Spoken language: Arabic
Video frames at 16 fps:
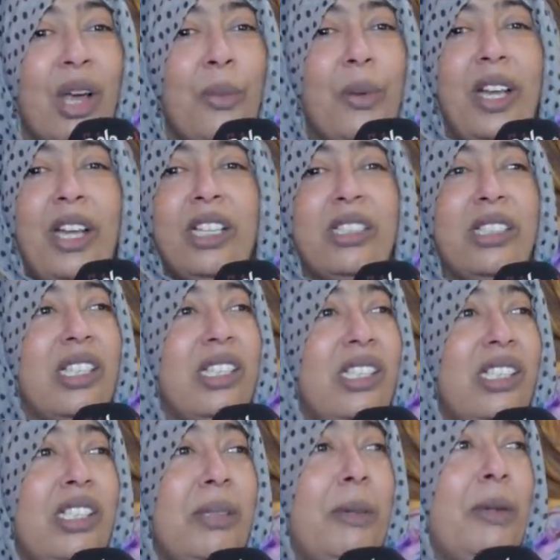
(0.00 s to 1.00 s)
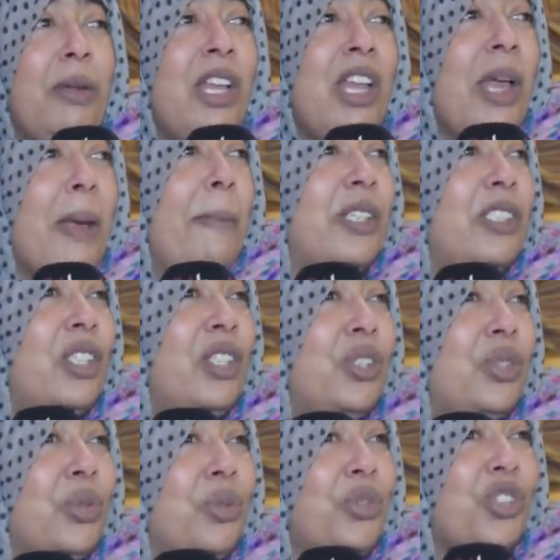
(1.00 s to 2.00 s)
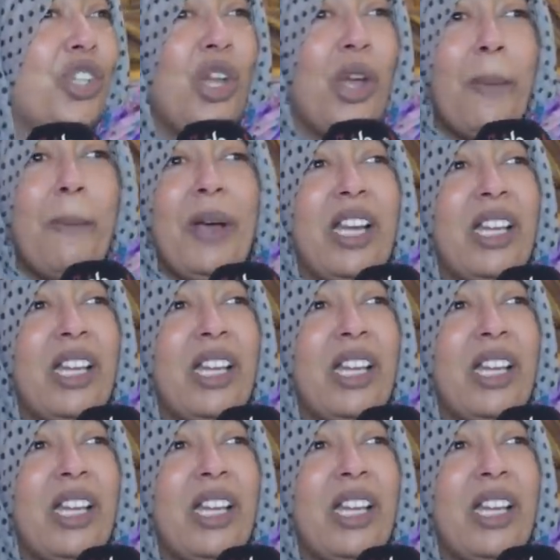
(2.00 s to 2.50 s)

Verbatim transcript: واحد يعني ما, ما تيشوش ما